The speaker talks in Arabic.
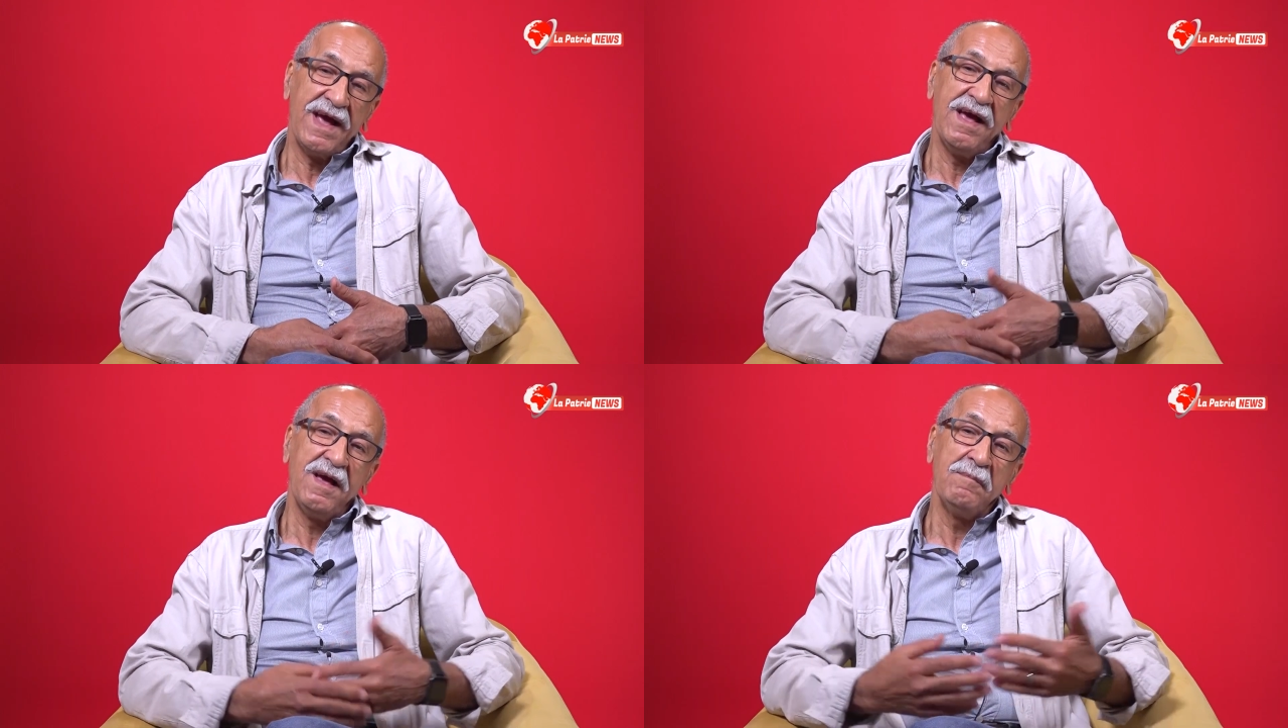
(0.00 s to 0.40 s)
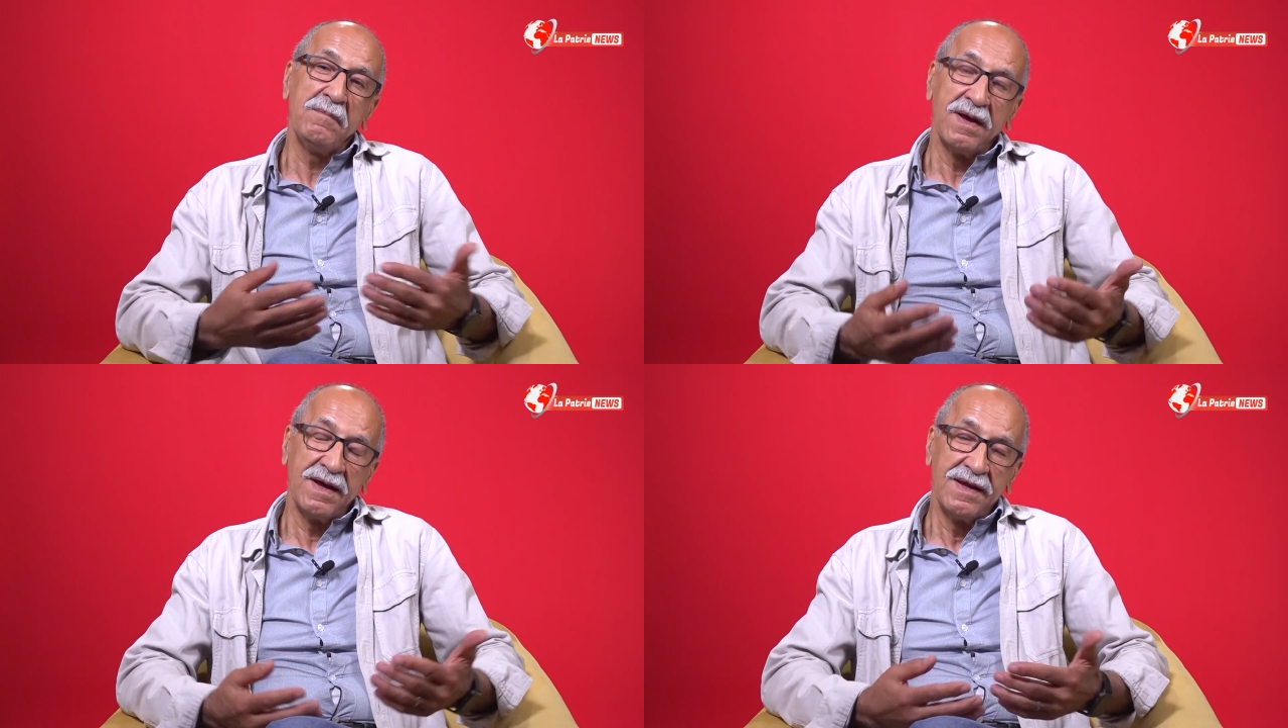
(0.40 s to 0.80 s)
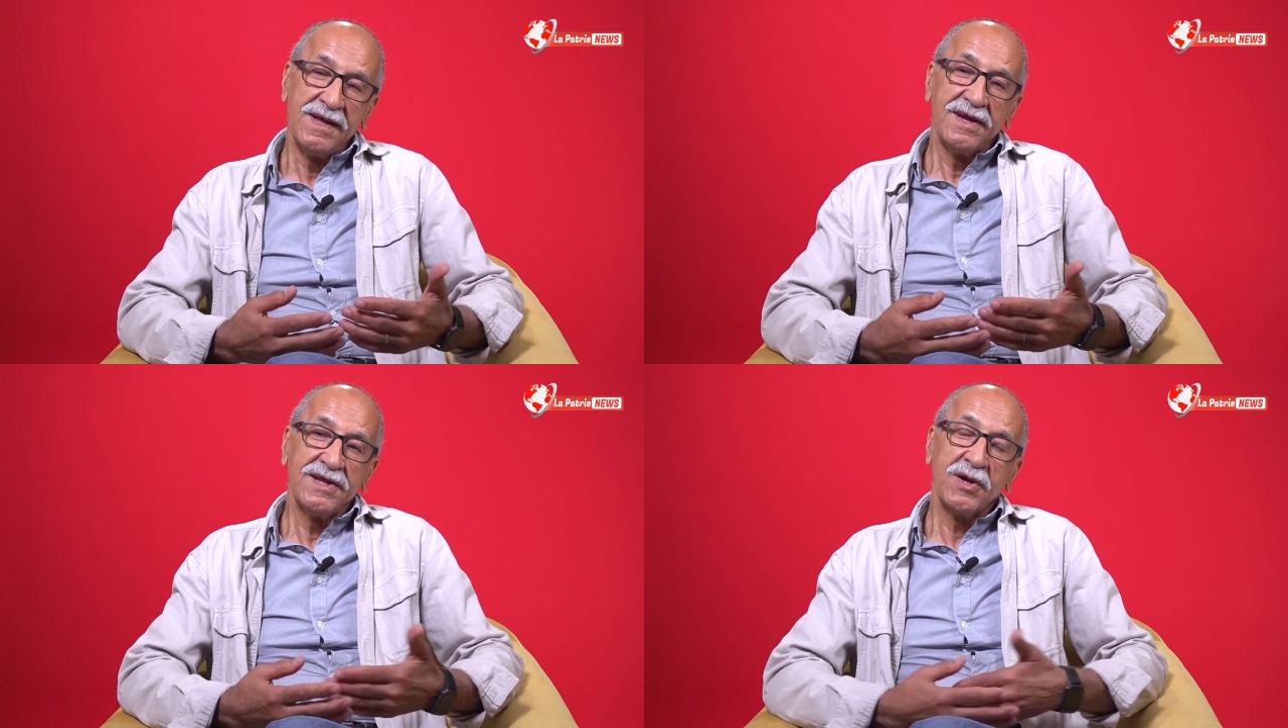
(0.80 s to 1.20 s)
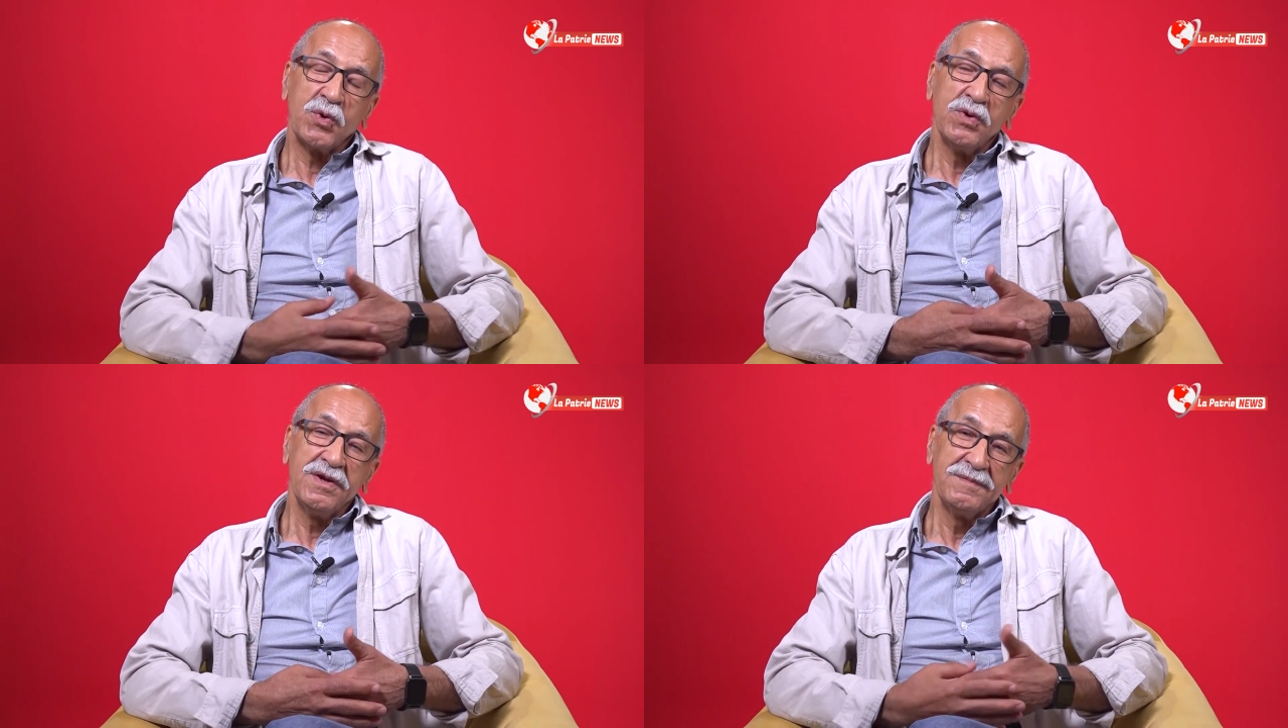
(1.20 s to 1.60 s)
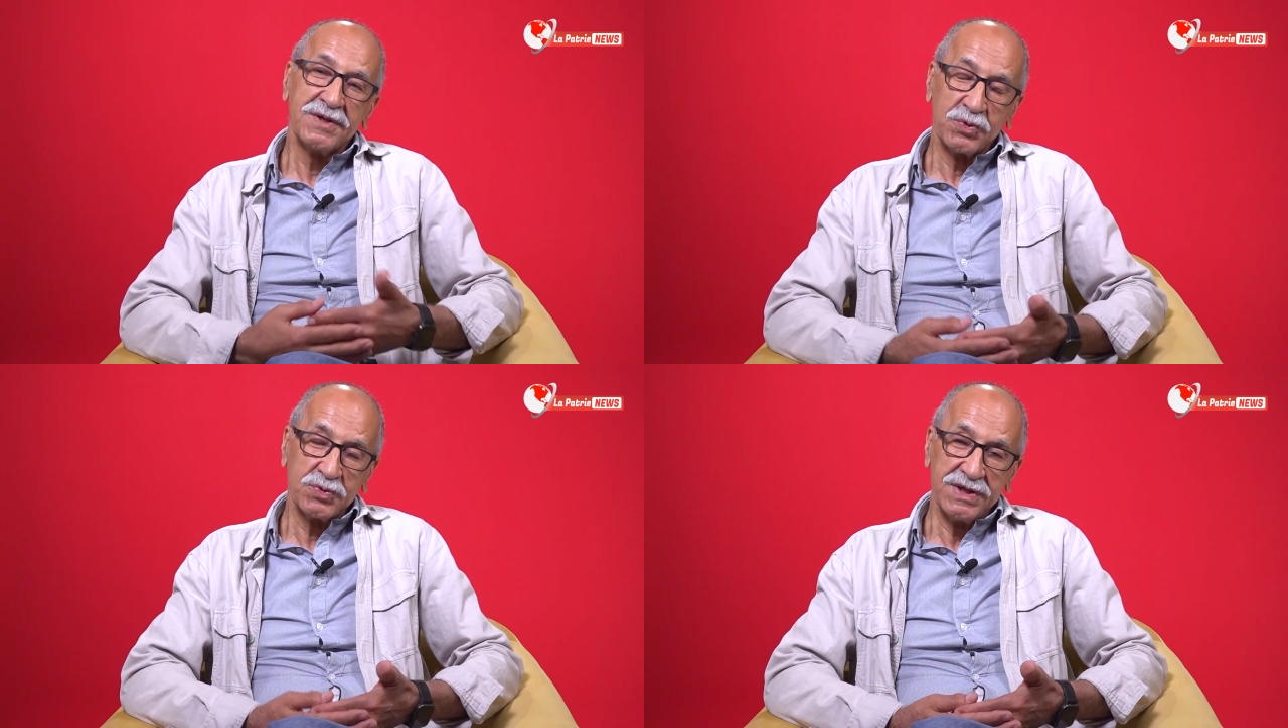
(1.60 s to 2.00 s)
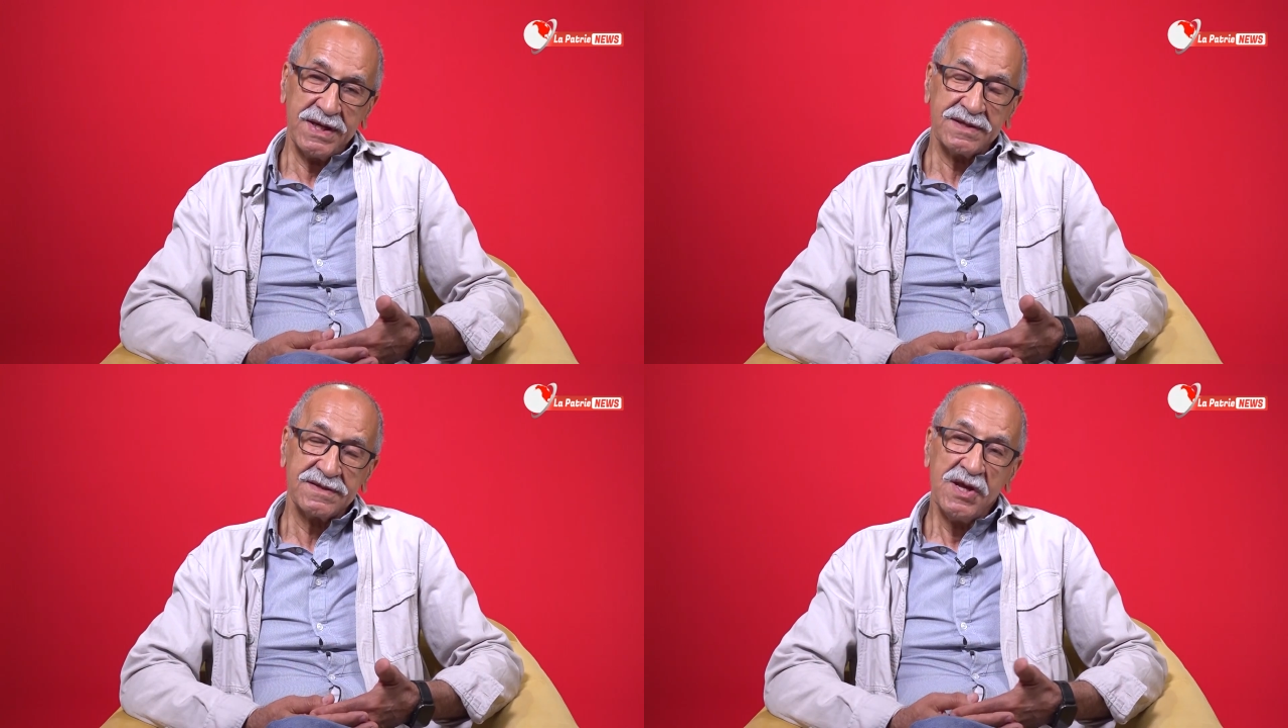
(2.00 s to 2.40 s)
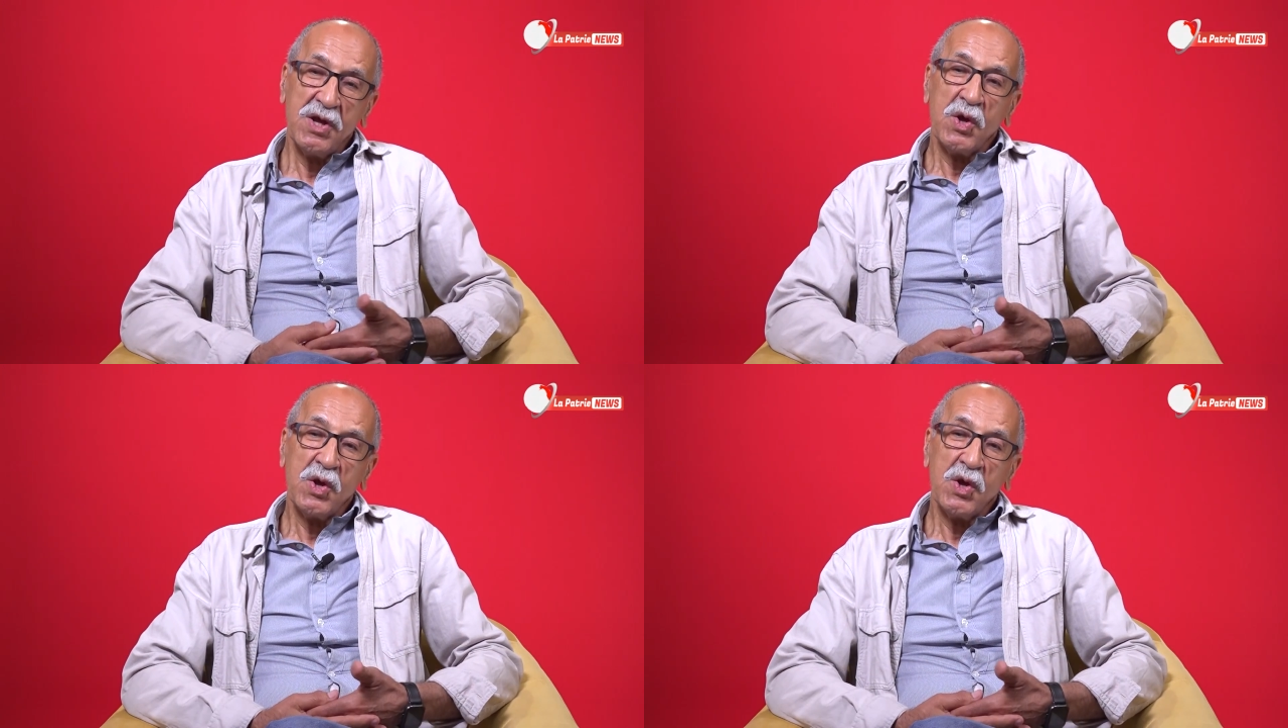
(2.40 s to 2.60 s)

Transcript: عامة لكل المنتوجات